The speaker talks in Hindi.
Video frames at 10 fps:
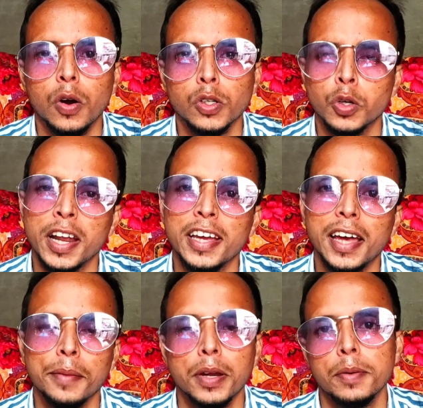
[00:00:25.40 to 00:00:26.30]
और जो नहीं
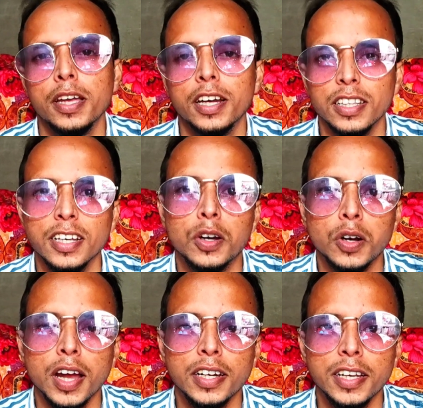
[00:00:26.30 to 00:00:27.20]
करे मेरे भाई कर दिया
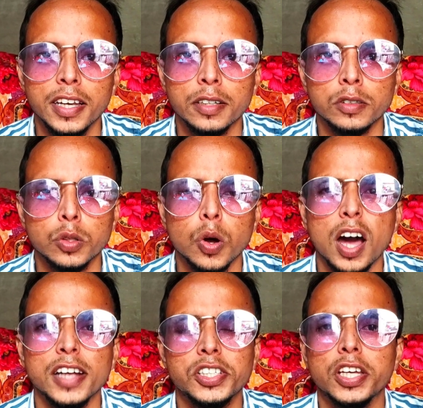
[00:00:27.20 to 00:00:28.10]
करो यार ठीक है तो
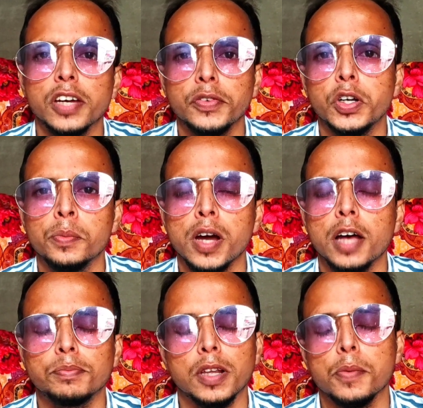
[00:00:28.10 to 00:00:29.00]
आज की एक वीडियो मैं
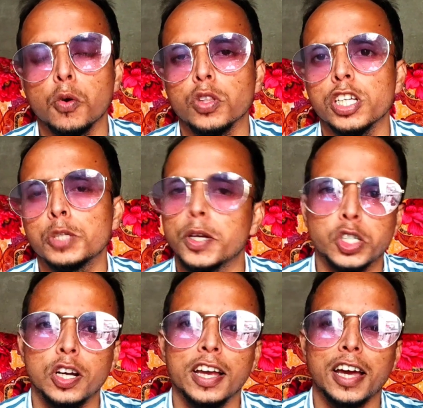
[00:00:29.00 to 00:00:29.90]
आपके लिए बहुत ही
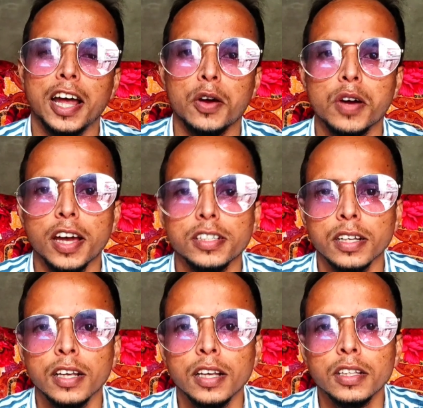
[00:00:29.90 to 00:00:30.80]
स्पेशल लेकर आया हूँ गाइज़
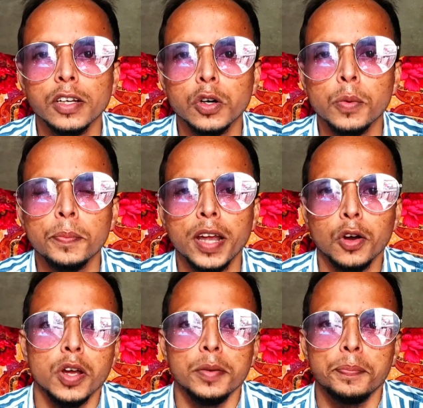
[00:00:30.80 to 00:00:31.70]
देखो
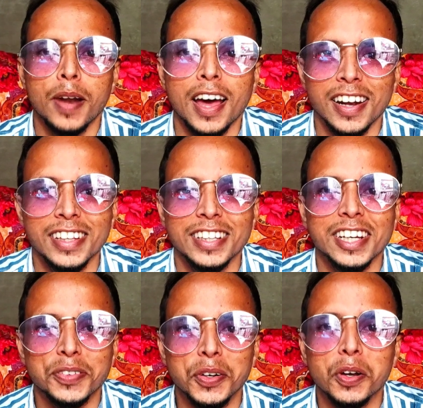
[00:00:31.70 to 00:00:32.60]
मेरा कोई प्लान नहीं था
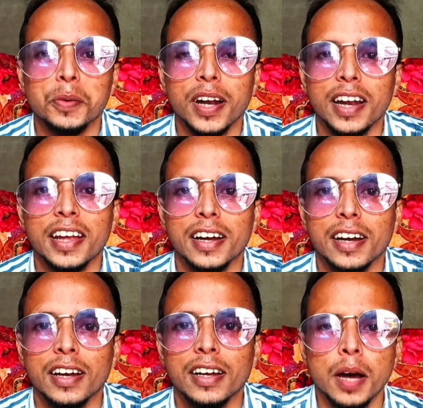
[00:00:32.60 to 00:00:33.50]
इस वीडियो को बनाने
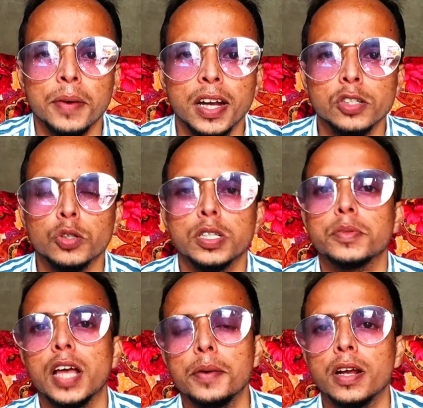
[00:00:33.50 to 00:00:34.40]
का हमारे जो
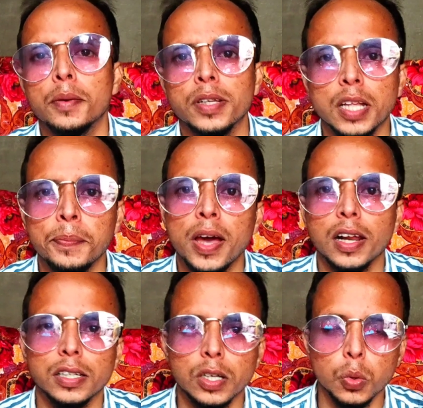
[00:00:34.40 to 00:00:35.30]
सब्सक्राइबर हैं हम इतना
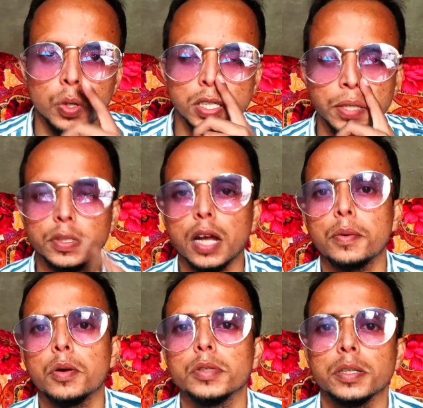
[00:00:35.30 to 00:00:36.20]
प्यार करते हैं उन्हीं
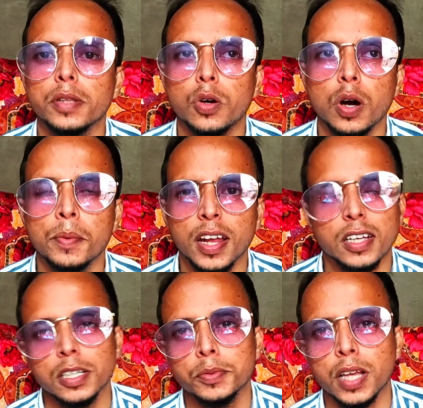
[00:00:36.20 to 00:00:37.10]
सब्सक्राइबरों में से देखो हमारे
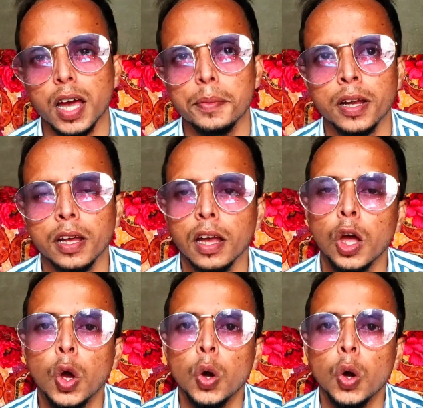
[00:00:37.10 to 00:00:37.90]
एक सब्सक्राइबर हैं